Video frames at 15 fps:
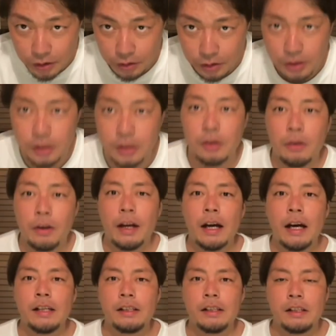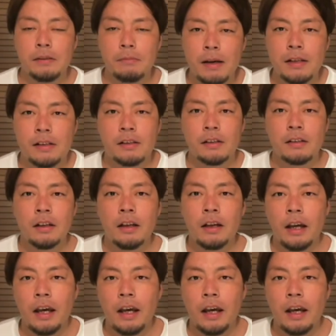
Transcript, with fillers: よろしくお願いします。